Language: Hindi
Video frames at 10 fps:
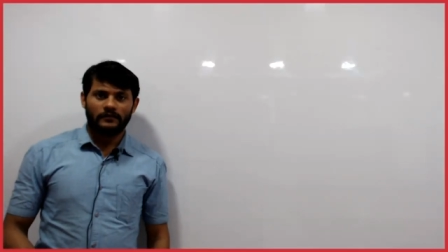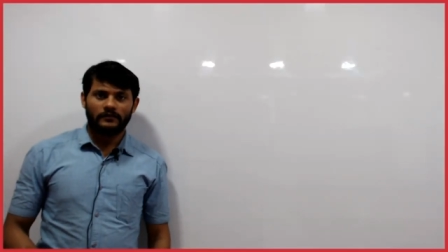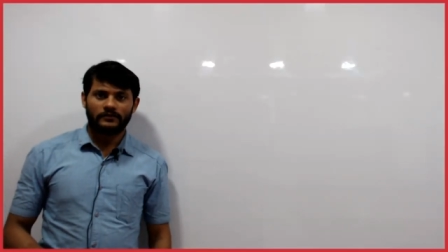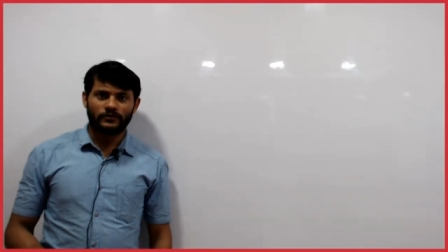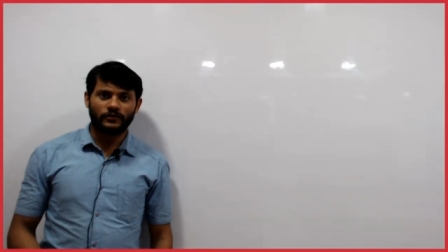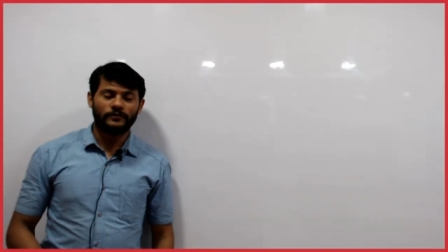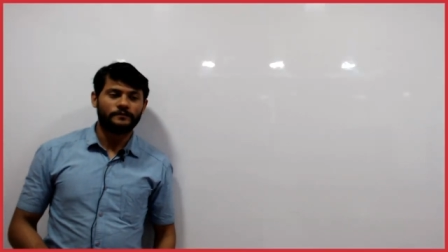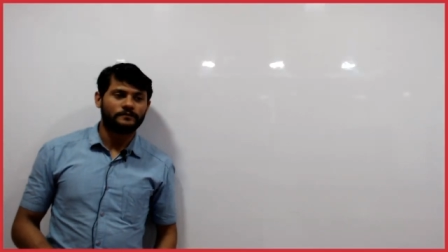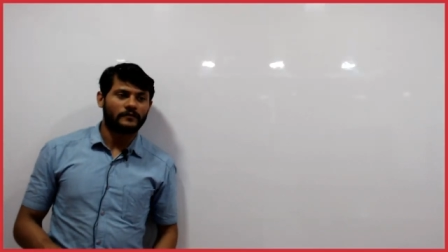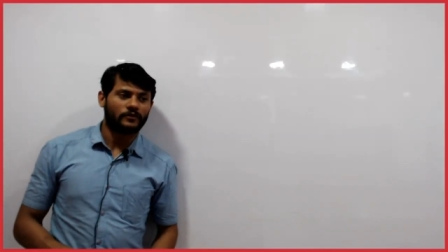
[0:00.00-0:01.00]
सो
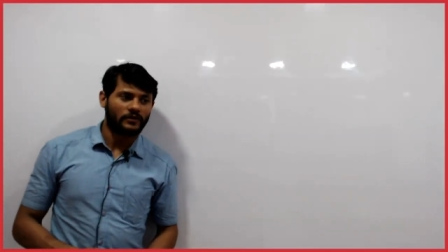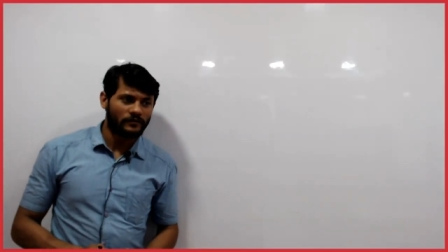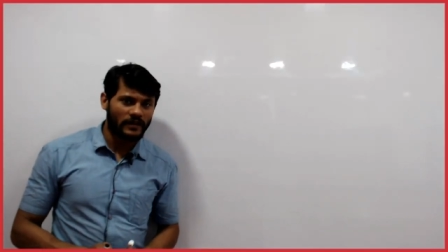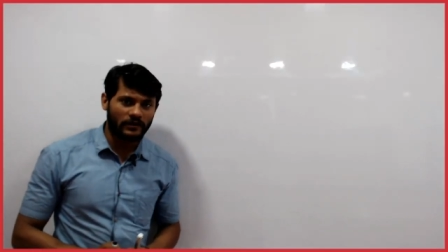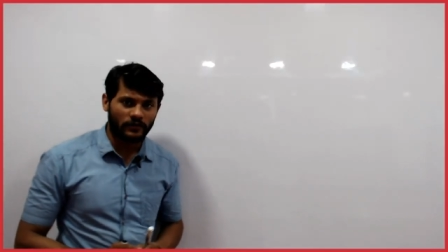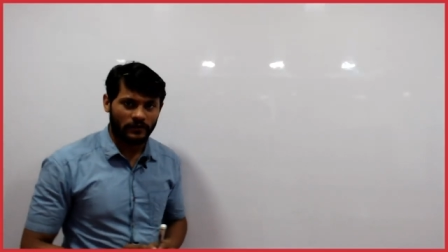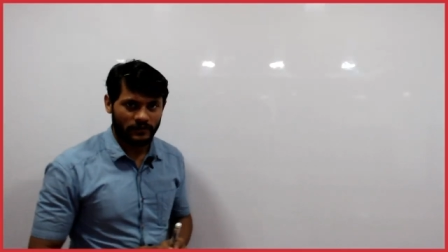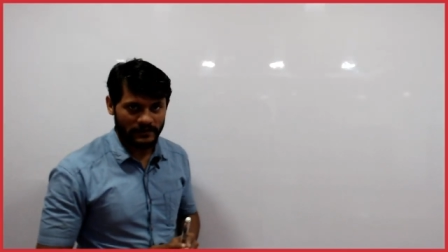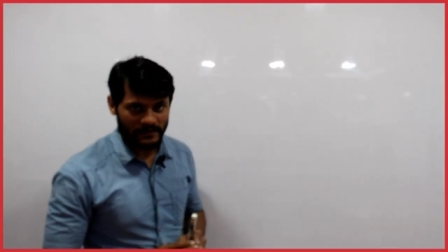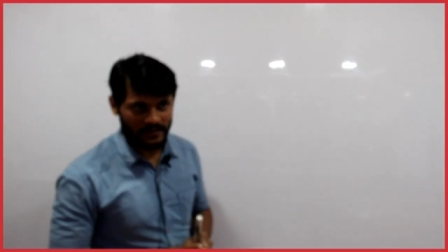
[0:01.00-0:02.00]
टुडे वी आर गोइंग टू
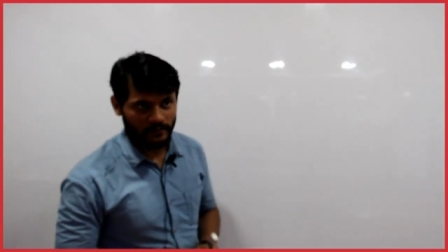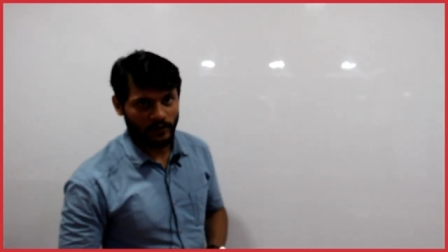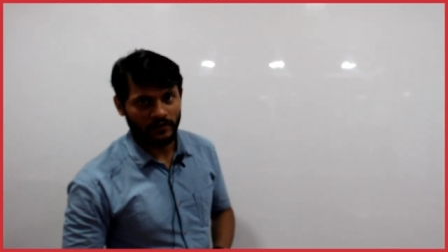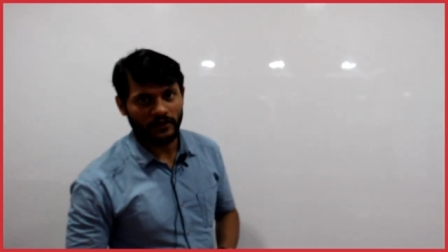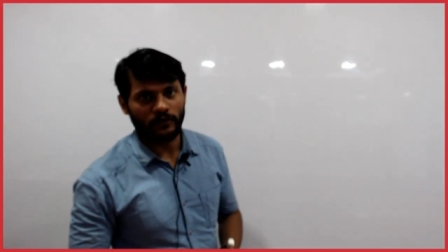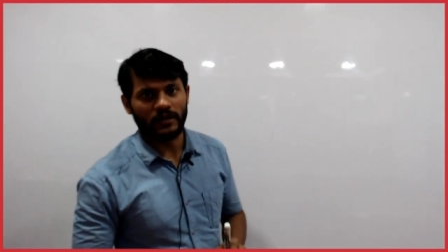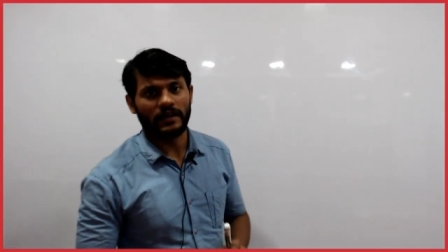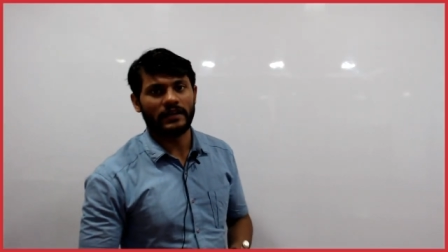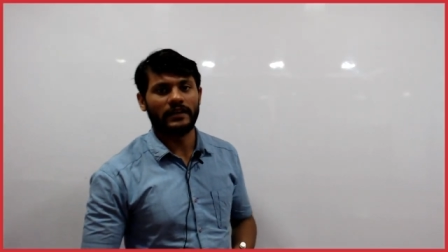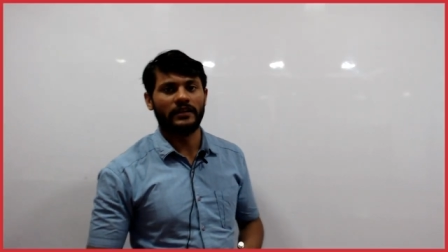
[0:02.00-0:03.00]
डिस्कस अबाउट द
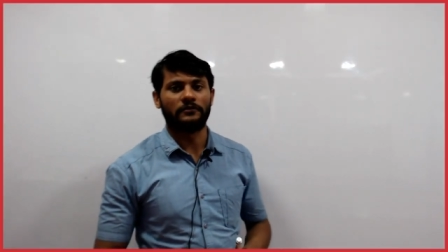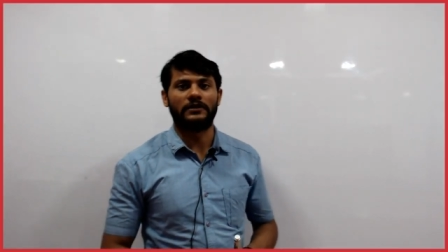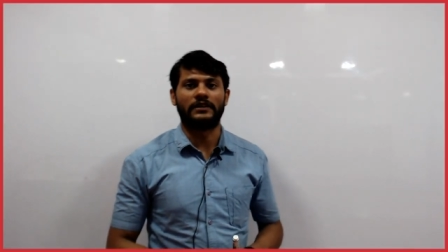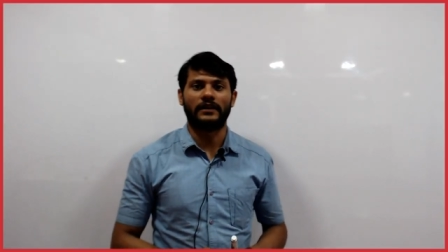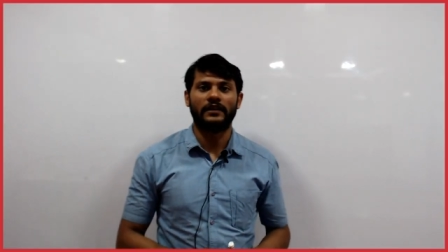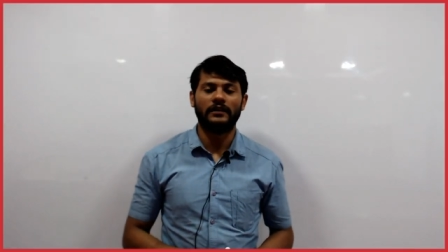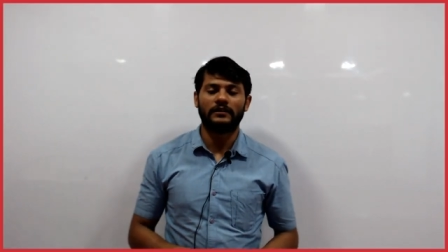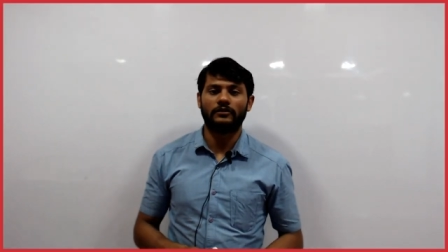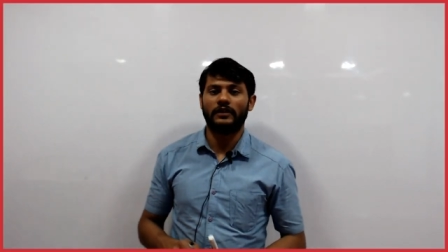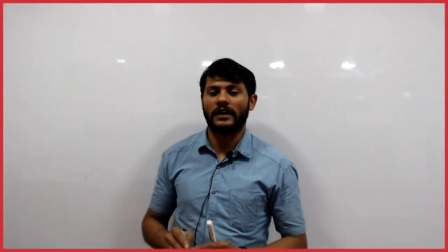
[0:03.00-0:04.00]
क्वाड्रेटिक इनइक्वालिटी है ना
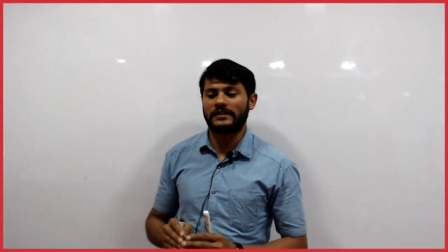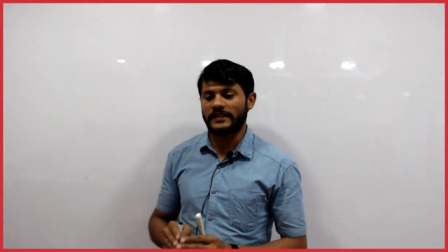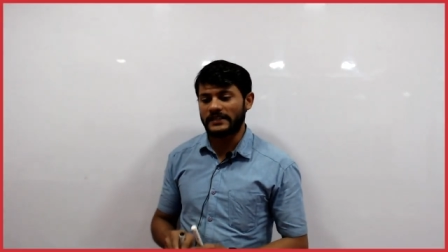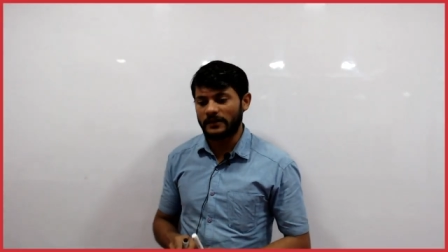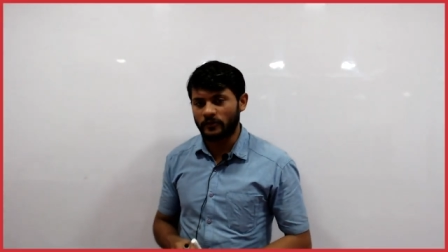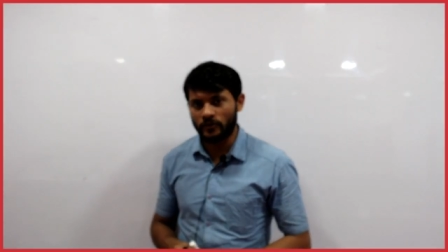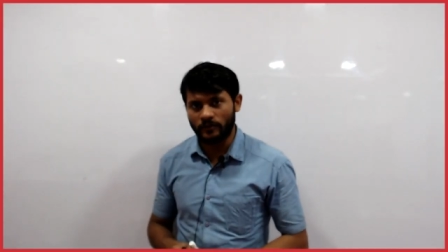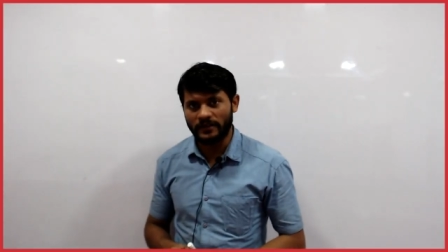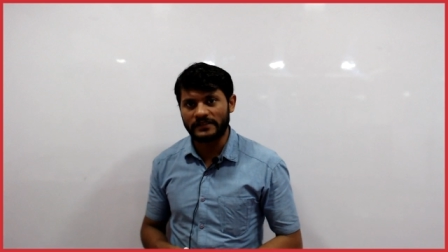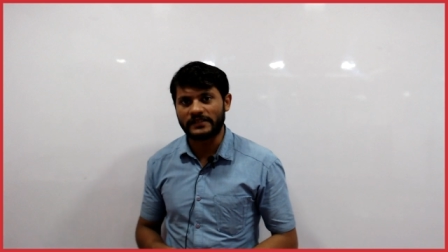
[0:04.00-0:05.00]
तो लास्ट लेक्चर में जो हमने
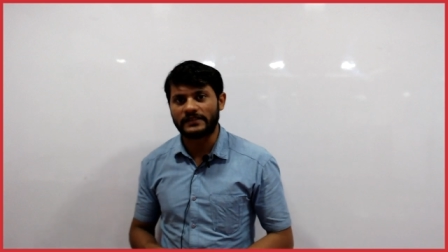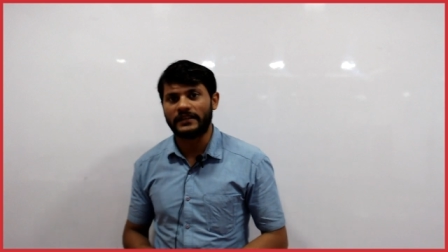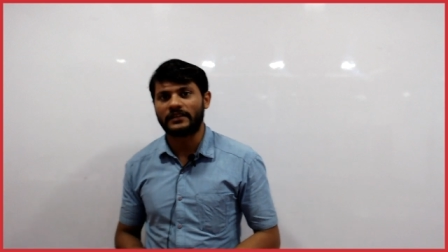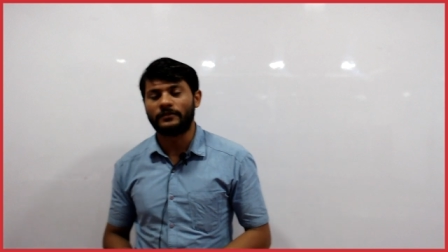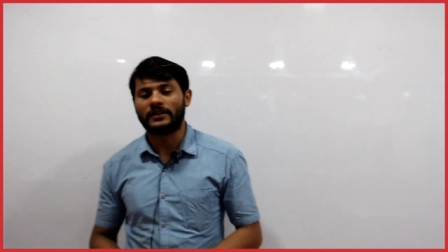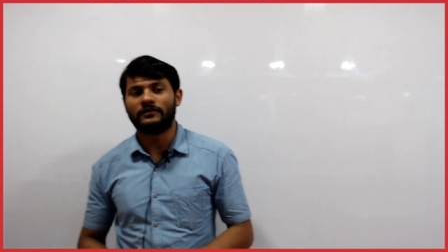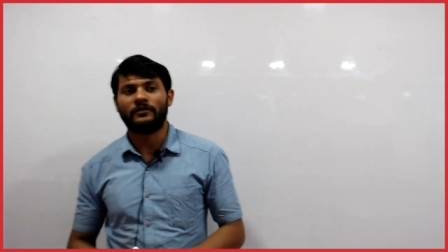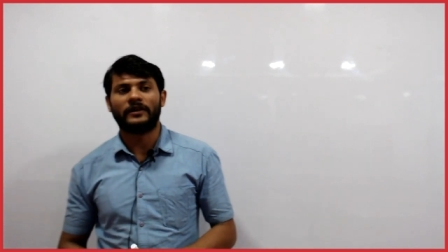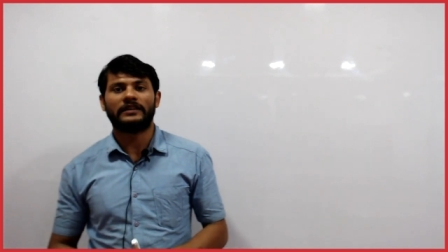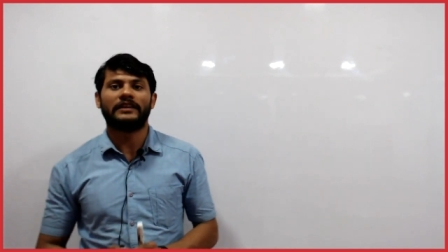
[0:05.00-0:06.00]
डिस्कस किया था बेटा वो
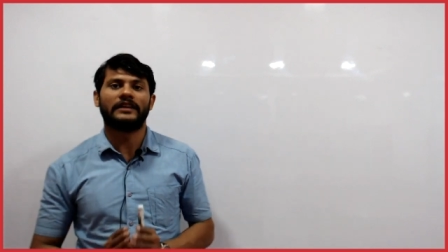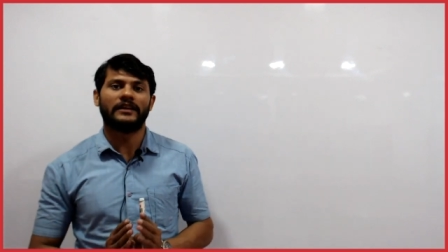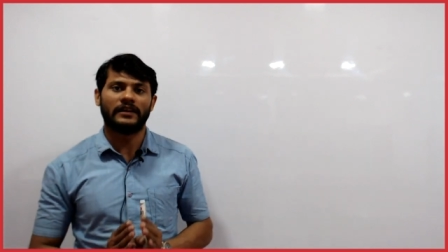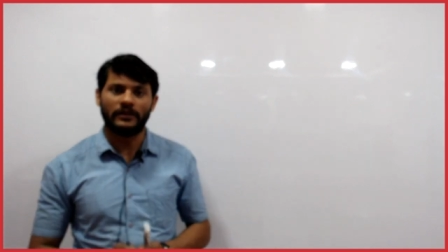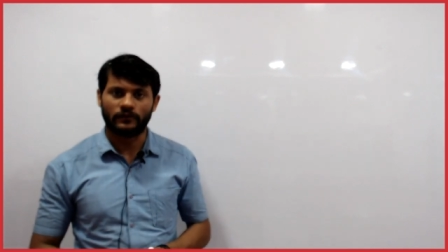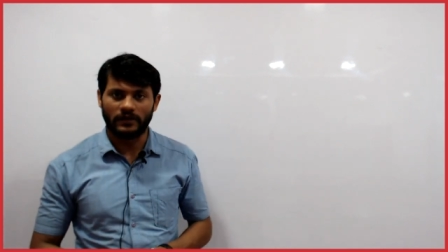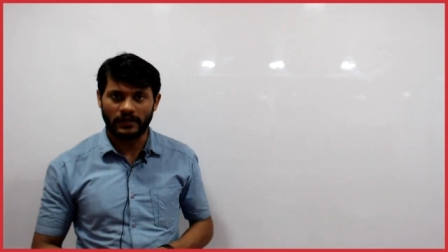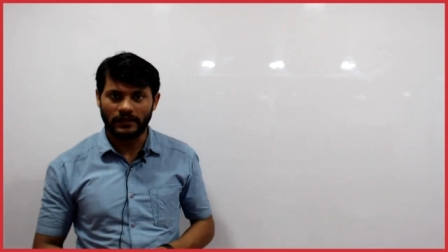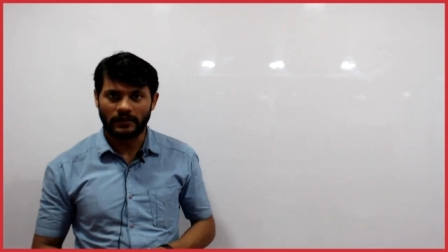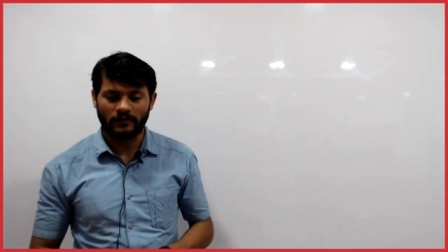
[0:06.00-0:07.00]
हमारी थी लीनियर इनइक्वालिटी